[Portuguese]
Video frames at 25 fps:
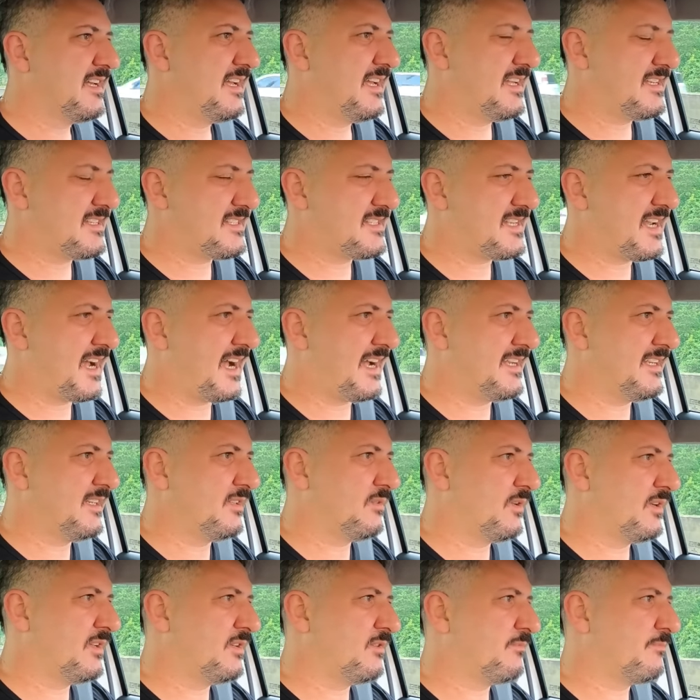é,
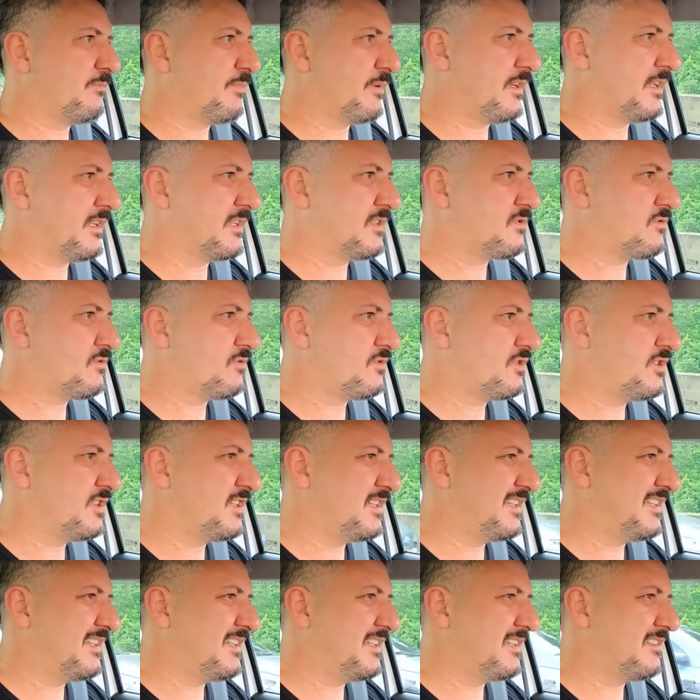saindo aí no preço
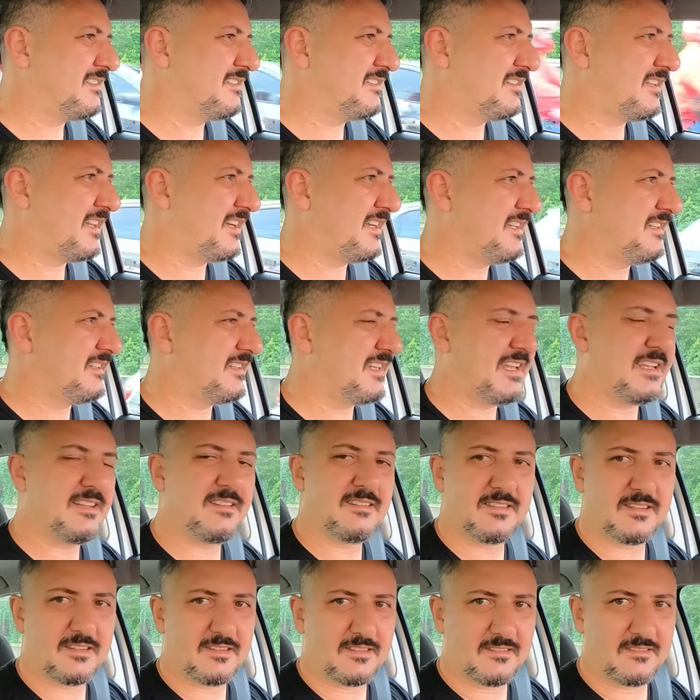de 30
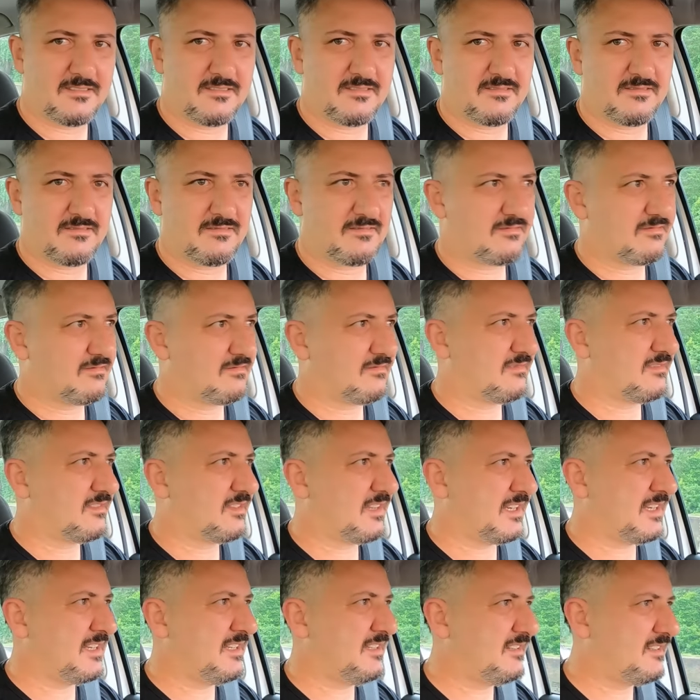e
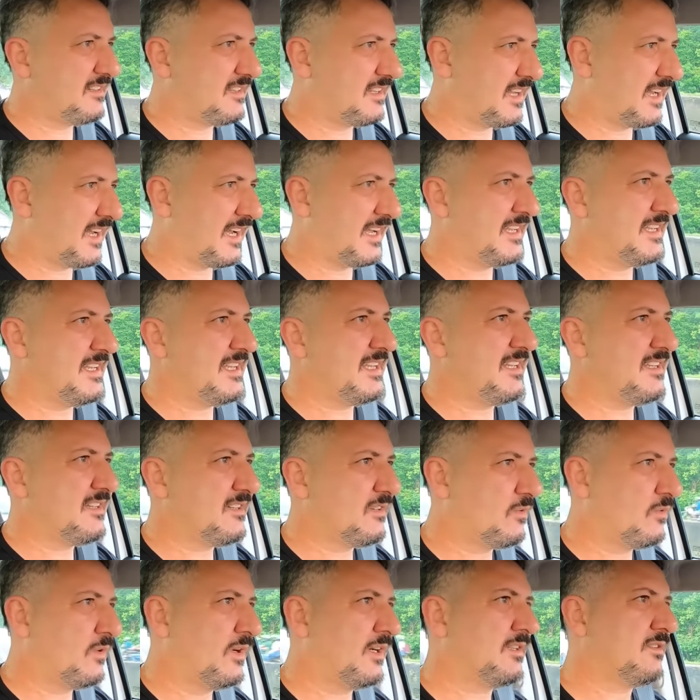30 e
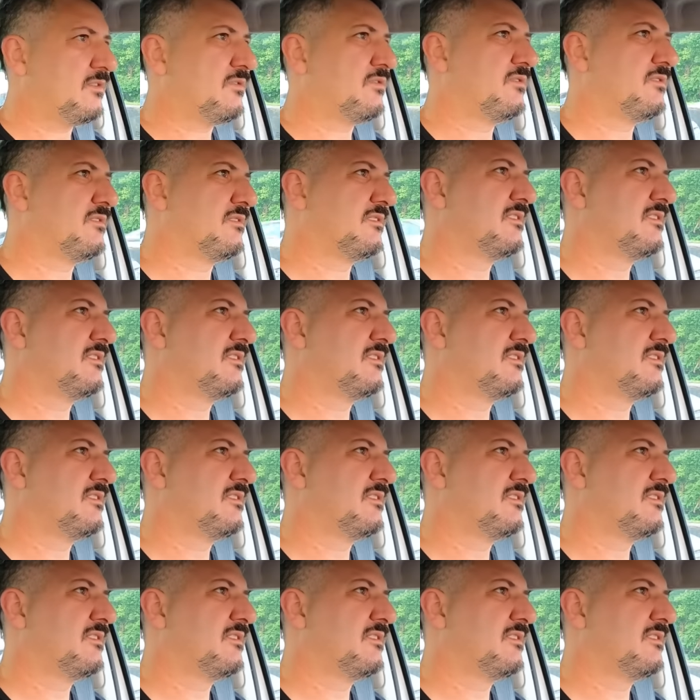quanto?